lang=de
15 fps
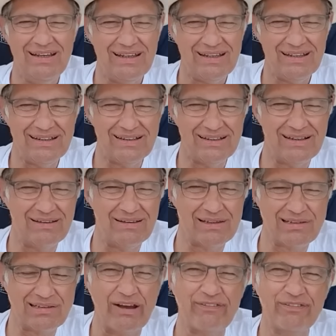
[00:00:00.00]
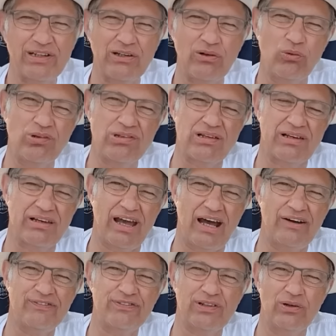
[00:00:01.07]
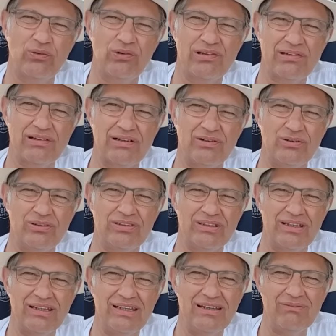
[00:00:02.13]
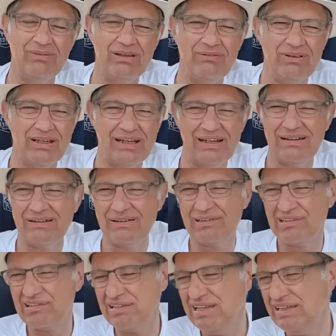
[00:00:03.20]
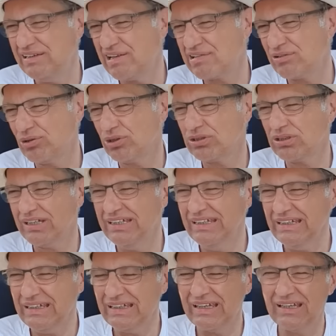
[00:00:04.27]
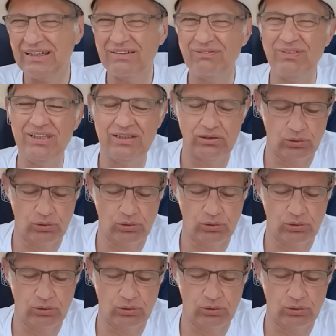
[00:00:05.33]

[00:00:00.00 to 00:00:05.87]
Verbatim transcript: äh, saftloser, kraftloser und irgendwie wir ziehen das noch irgendwie